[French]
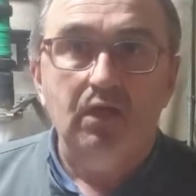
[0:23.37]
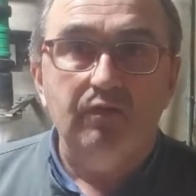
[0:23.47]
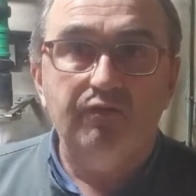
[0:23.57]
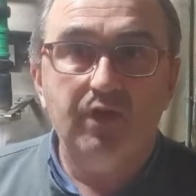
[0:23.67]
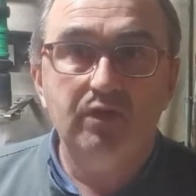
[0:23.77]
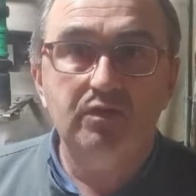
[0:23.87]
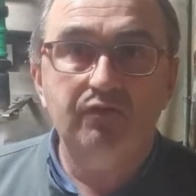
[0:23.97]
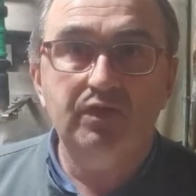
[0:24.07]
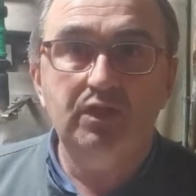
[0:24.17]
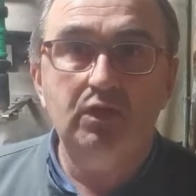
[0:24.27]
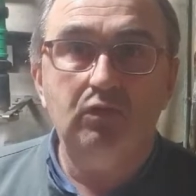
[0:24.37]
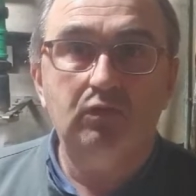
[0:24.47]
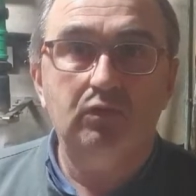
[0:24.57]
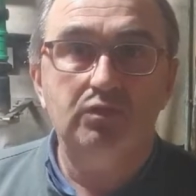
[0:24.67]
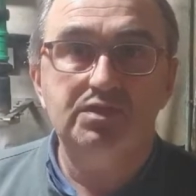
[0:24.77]
fait une
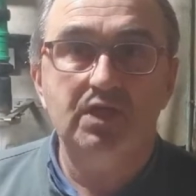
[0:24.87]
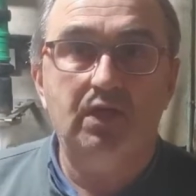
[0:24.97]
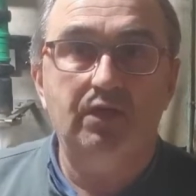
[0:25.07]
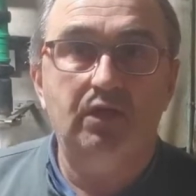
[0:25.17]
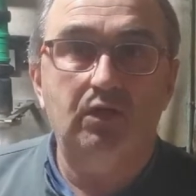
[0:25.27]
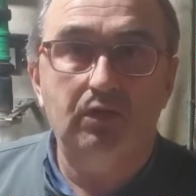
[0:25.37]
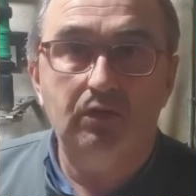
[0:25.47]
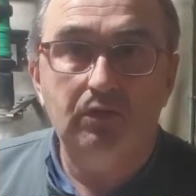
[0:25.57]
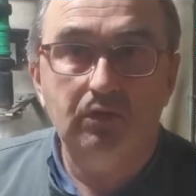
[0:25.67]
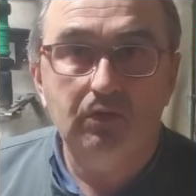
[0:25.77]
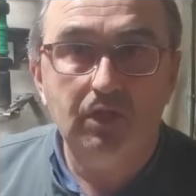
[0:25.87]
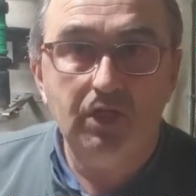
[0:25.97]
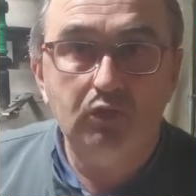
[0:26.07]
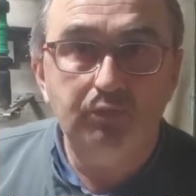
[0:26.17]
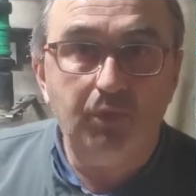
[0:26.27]
vidéo concernant les
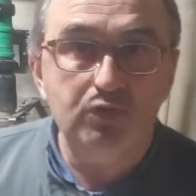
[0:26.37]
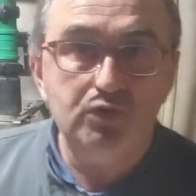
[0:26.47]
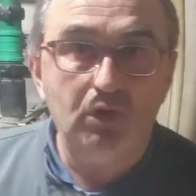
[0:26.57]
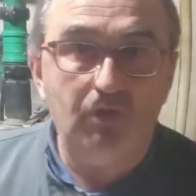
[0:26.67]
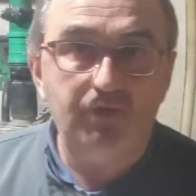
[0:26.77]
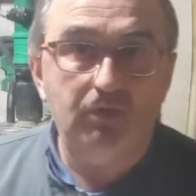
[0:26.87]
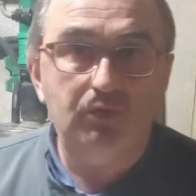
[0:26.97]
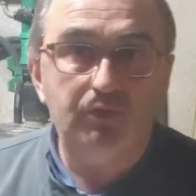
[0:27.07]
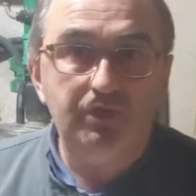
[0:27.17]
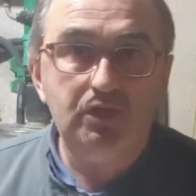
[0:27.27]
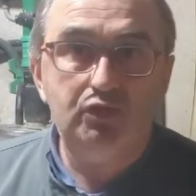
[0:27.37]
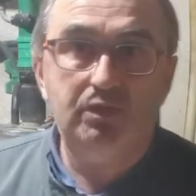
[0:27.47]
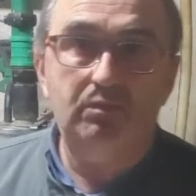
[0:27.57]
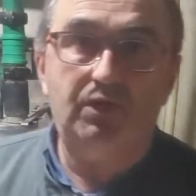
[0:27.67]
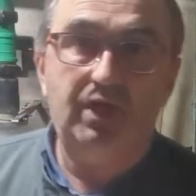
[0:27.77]
coûts de production en viande bovine, je lui
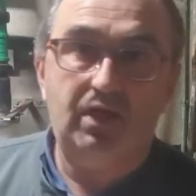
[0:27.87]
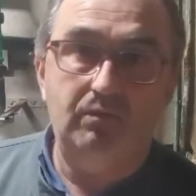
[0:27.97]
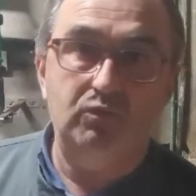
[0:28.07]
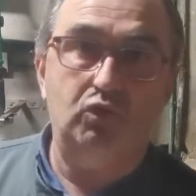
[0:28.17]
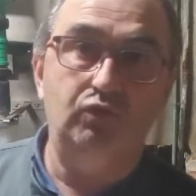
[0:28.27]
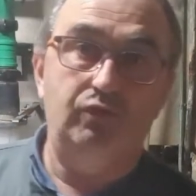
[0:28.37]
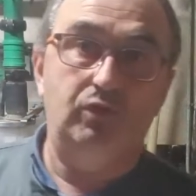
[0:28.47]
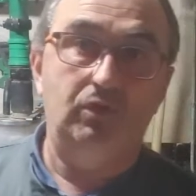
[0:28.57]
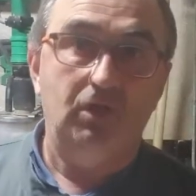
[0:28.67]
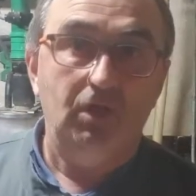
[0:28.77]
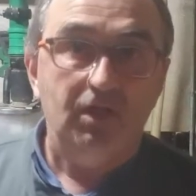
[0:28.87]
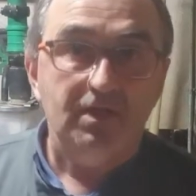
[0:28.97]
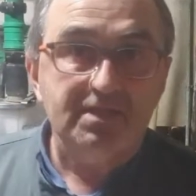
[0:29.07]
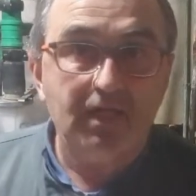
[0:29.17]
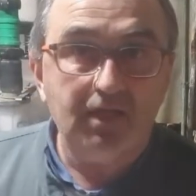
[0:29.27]
demandais qu'elle me trouve euh,
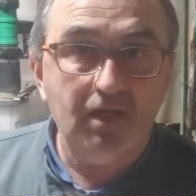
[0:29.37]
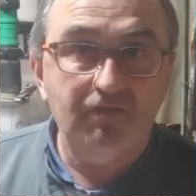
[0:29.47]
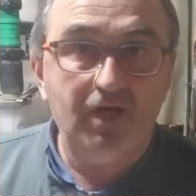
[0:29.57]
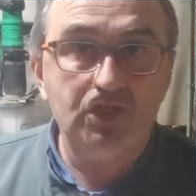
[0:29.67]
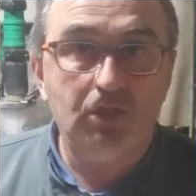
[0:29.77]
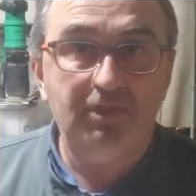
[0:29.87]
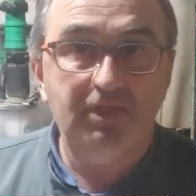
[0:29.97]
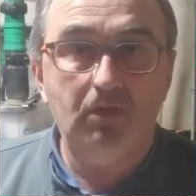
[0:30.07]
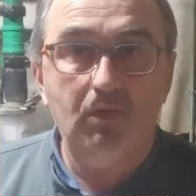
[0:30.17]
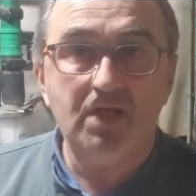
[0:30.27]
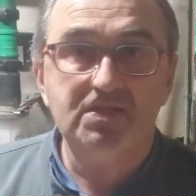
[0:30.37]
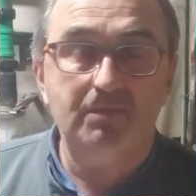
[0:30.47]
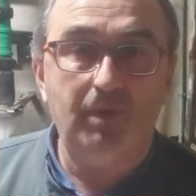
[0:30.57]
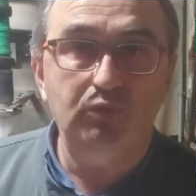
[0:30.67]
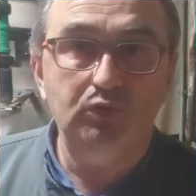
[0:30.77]
cinq élevages en Maine-et-Loire, c'est
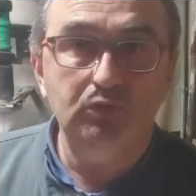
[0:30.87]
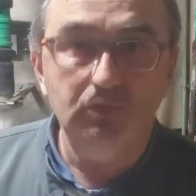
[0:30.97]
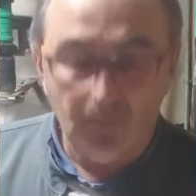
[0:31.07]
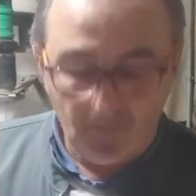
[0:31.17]
pas beaucoup,